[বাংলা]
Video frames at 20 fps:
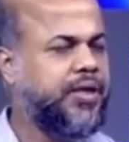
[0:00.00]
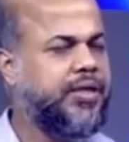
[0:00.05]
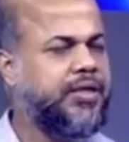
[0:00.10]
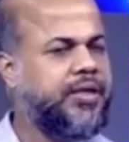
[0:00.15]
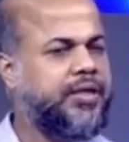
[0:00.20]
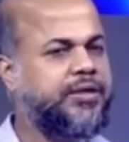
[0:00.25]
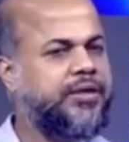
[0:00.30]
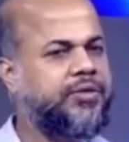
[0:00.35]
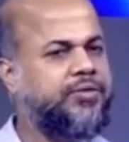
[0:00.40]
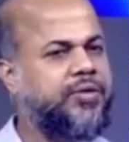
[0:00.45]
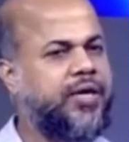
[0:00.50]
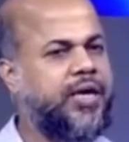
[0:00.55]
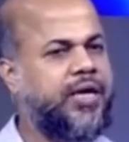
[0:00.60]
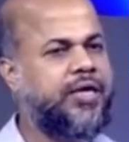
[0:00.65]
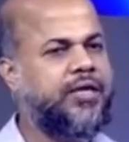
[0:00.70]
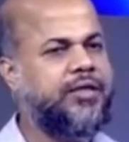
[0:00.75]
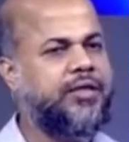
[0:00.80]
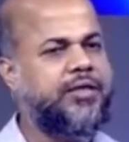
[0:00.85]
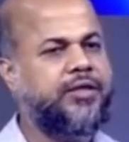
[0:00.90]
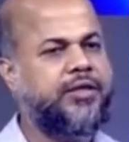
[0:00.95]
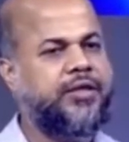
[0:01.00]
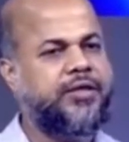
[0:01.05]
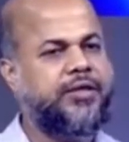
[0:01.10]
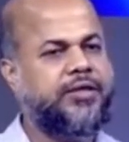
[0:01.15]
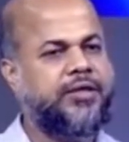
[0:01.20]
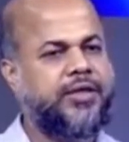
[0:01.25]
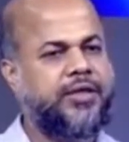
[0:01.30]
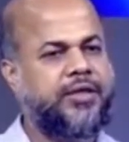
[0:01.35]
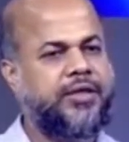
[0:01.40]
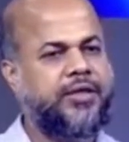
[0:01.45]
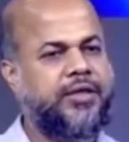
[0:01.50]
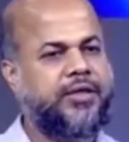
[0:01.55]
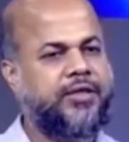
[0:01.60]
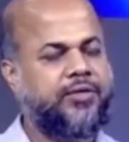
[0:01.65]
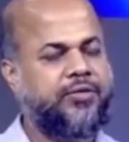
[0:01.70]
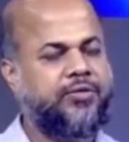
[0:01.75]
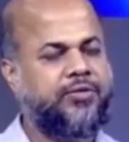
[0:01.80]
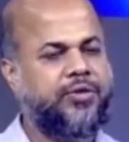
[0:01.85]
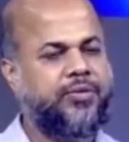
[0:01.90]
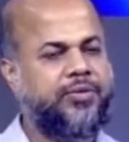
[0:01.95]
এটা যে কোনো আঘাতের থেকে
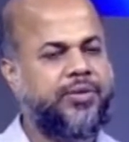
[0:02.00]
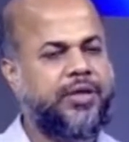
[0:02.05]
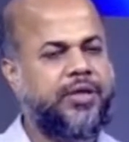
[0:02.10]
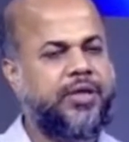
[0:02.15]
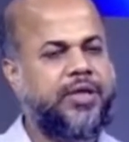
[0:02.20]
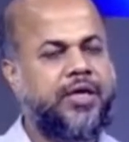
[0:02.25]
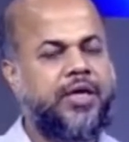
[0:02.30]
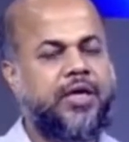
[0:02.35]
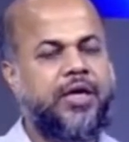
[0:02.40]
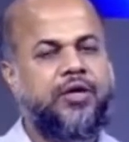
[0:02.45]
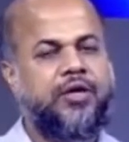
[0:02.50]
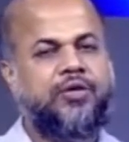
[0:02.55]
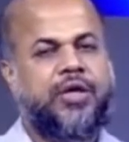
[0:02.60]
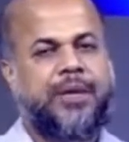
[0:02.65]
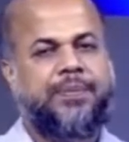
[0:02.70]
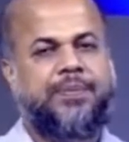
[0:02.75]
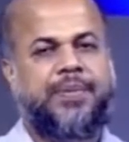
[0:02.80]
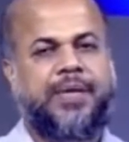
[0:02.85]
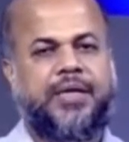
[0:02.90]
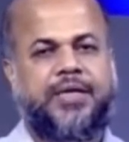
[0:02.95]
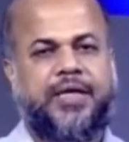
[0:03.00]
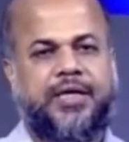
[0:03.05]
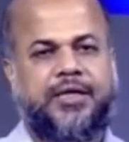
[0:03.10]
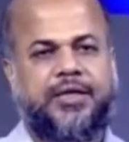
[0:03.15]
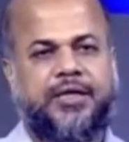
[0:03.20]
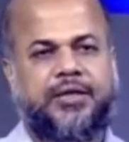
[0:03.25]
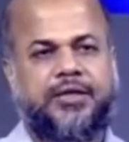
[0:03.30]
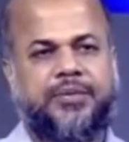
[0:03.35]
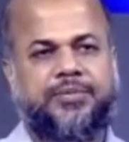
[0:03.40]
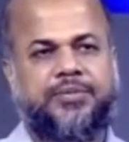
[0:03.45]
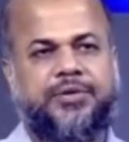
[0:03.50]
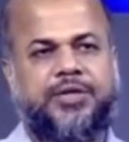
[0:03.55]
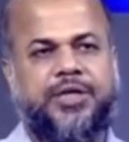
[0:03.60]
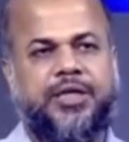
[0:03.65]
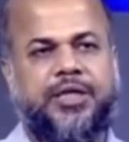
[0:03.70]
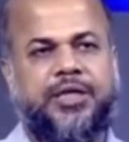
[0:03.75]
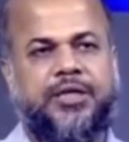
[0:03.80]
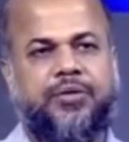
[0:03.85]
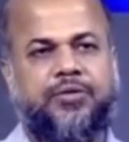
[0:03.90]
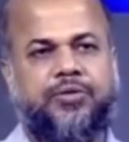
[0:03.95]
সেকেন্ডারিটা হতে পারে তো আপনার ডাক্তার সাহেব
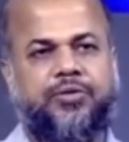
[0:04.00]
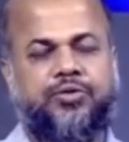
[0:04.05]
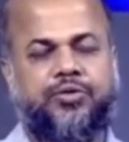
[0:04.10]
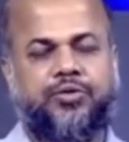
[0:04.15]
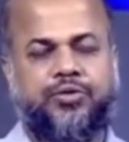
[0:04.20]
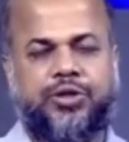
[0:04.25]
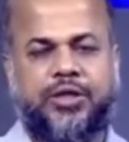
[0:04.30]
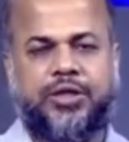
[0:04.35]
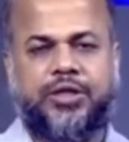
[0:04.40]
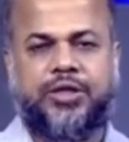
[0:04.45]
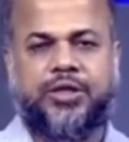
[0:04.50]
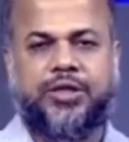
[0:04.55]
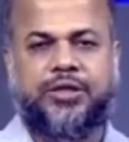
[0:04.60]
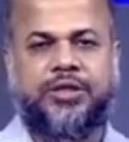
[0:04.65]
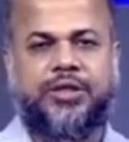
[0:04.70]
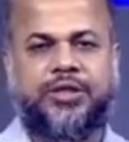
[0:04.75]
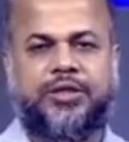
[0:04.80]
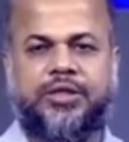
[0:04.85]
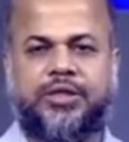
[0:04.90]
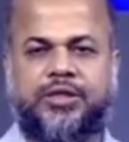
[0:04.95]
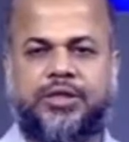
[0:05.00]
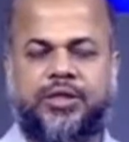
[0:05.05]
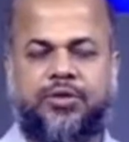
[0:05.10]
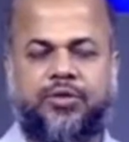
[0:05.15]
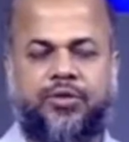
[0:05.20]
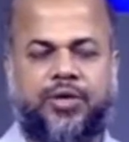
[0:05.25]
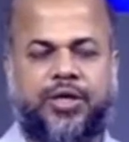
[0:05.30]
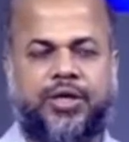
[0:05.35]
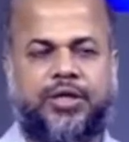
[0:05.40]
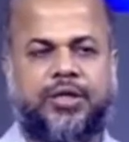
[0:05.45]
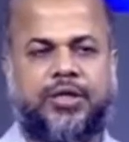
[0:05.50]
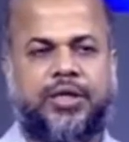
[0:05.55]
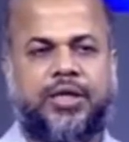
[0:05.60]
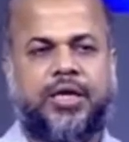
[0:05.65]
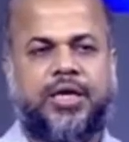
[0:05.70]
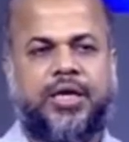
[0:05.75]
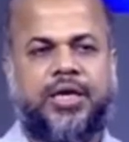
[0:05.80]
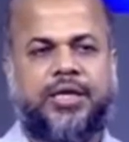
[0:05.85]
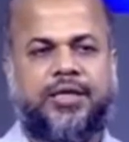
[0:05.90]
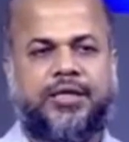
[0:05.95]
যেই ওষুধটা দিয়েছে সেটা করেন
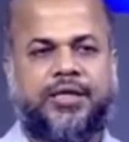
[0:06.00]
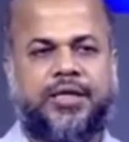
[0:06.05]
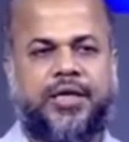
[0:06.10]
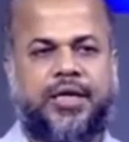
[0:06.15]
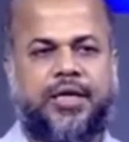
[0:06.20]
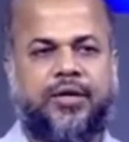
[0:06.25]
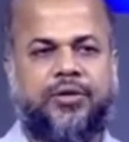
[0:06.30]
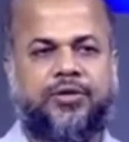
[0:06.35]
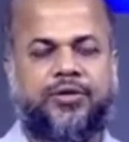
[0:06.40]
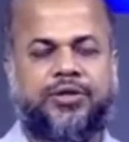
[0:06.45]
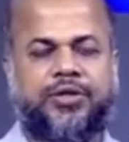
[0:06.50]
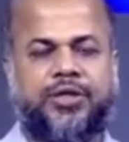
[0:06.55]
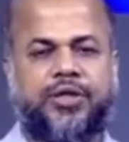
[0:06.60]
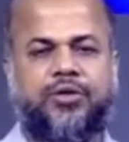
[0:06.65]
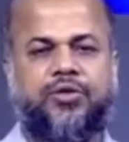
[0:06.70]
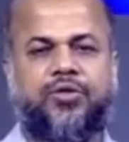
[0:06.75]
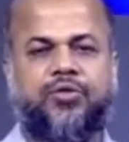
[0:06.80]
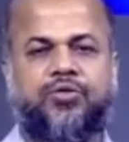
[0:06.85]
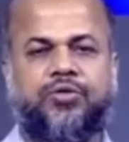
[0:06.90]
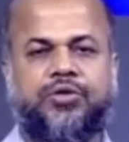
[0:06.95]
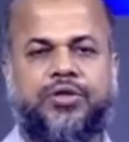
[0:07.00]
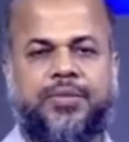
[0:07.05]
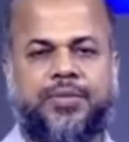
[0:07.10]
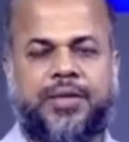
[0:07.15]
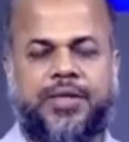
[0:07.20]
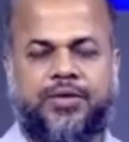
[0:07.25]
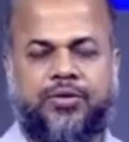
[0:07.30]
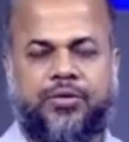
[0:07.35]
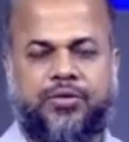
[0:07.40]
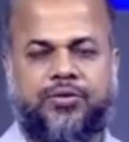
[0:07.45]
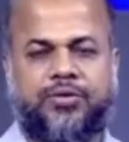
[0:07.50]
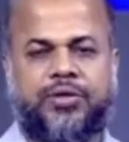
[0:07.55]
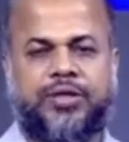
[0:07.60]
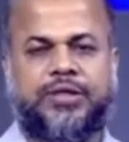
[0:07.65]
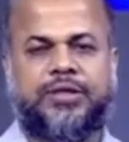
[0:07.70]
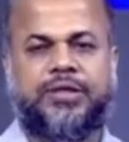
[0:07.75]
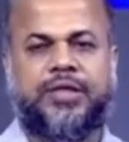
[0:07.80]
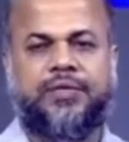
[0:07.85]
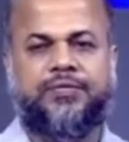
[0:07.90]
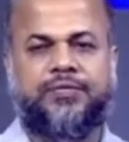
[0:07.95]
এটা হচ্ছে গ্লুকোসামাইন
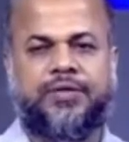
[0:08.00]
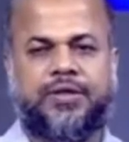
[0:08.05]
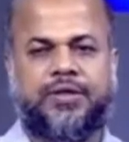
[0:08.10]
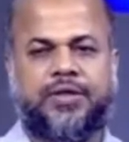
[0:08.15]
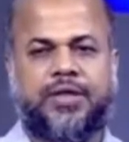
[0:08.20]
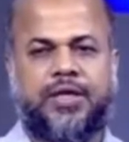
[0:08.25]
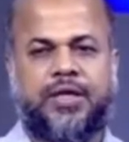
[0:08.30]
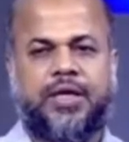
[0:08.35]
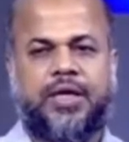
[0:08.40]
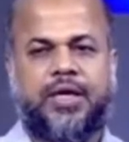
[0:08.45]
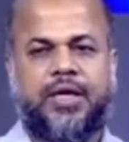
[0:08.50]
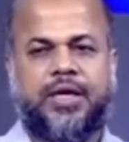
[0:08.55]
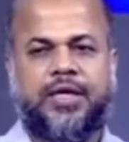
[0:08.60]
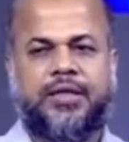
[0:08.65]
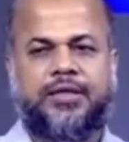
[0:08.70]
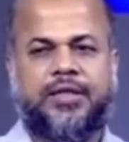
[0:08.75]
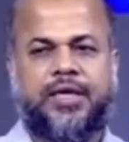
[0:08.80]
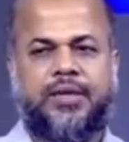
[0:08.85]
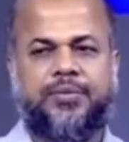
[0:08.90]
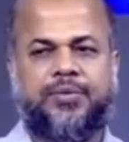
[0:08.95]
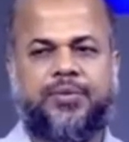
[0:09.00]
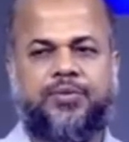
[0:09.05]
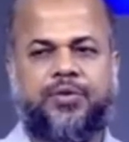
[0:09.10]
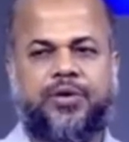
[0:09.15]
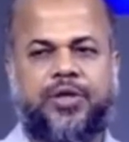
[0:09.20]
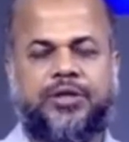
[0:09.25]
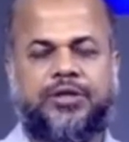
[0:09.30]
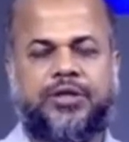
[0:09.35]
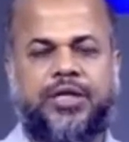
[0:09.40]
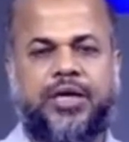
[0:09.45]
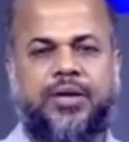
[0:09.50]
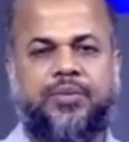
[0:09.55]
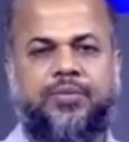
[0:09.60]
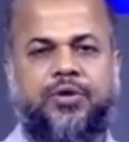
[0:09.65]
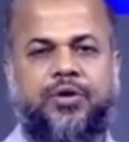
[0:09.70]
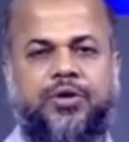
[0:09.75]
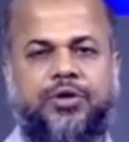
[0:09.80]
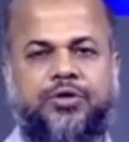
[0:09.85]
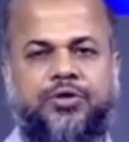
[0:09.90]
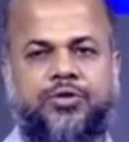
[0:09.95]
কন্ড্রোটিন সালফেট এটা আমি বলি যারা
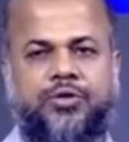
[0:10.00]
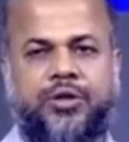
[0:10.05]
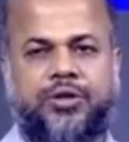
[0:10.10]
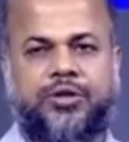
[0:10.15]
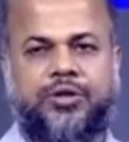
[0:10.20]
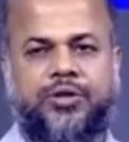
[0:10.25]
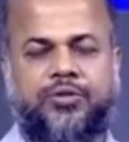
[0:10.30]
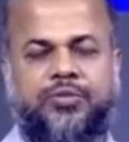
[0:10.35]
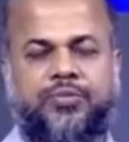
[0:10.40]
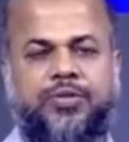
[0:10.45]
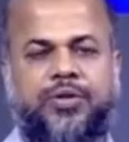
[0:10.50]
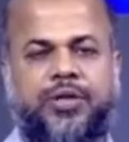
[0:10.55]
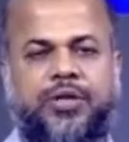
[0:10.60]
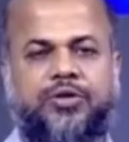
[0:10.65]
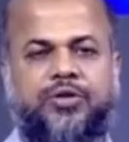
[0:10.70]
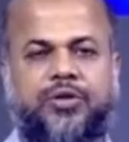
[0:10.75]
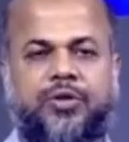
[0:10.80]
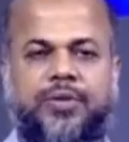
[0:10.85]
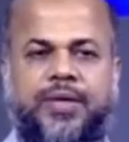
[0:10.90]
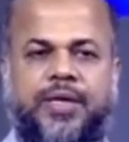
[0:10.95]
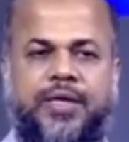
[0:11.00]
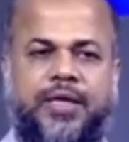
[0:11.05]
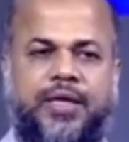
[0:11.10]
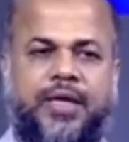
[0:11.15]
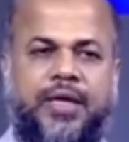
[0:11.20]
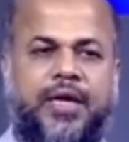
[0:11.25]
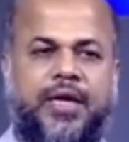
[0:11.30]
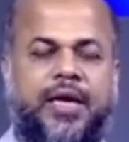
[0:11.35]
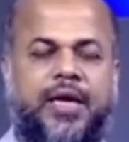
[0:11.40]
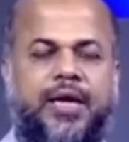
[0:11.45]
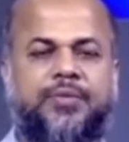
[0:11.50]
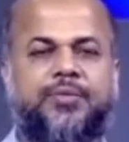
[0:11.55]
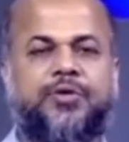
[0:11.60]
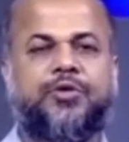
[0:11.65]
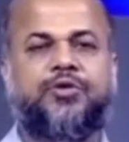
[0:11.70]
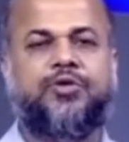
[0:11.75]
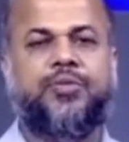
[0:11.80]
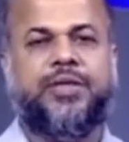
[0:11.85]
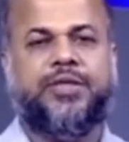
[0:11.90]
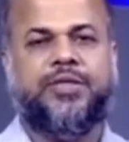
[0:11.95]
বয়স চল্লিশের উপরে সবার এমনি
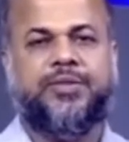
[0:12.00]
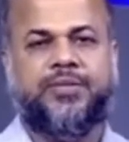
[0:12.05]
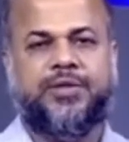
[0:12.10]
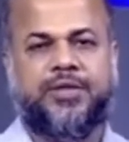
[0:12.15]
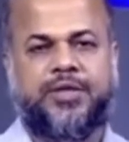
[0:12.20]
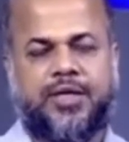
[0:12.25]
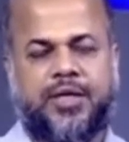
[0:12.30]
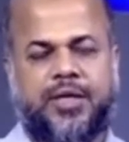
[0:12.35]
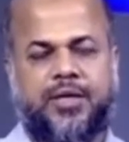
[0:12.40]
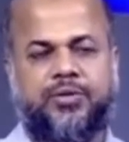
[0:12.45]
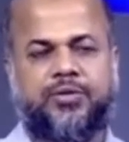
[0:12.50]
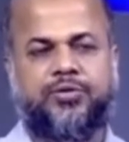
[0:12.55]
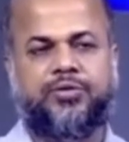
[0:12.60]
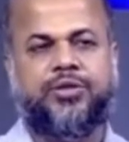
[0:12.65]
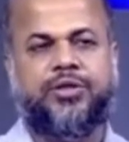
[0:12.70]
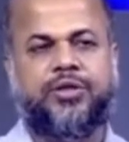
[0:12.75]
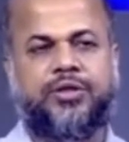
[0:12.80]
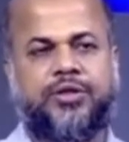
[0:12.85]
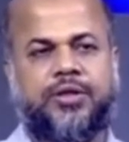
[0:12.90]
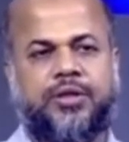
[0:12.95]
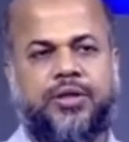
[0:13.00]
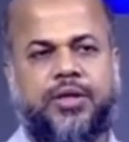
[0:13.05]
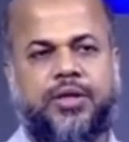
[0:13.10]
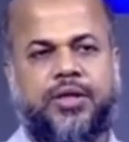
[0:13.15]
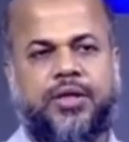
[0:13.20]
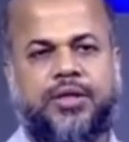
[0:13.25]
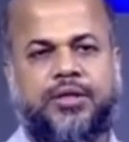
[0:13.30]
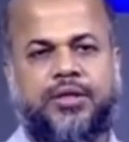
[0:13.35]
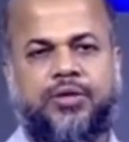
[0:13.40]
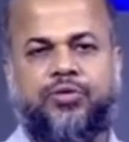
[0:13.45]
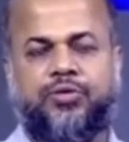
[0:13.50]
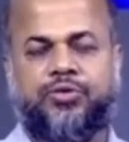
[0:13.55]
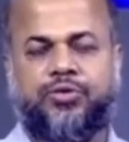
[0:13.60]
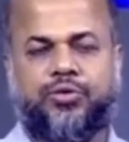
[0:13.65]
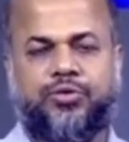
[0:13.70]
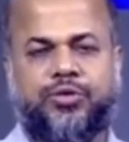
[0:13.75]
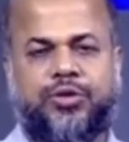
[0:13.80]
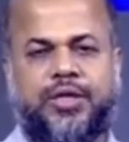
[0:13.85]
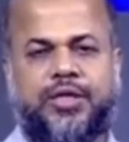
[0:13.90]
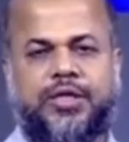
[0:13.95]
তো মাঝে মাঝে খাওয়া উচিত এটা
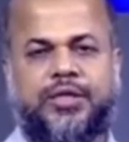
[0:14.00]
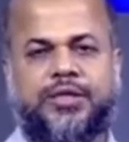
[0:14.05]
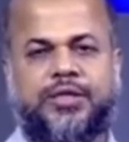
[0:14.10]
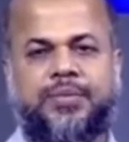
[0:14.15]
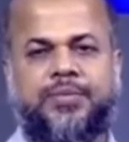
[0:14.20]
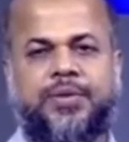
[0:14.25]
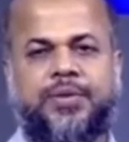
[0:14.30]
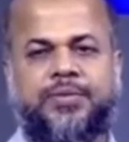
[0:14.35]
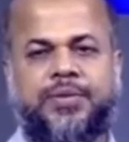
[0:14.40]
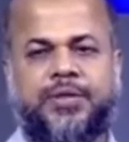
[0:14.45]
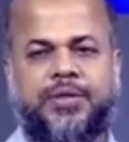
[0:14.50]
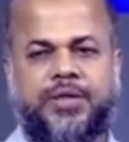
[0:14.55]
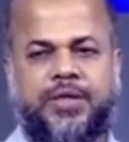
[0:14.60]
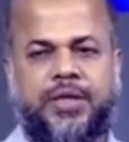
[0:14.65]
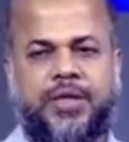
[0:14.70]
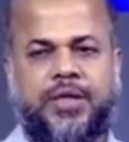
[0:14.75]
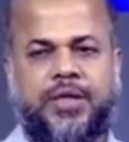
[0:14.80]
ওষুধ না এটা সাপ্লিমেন্ট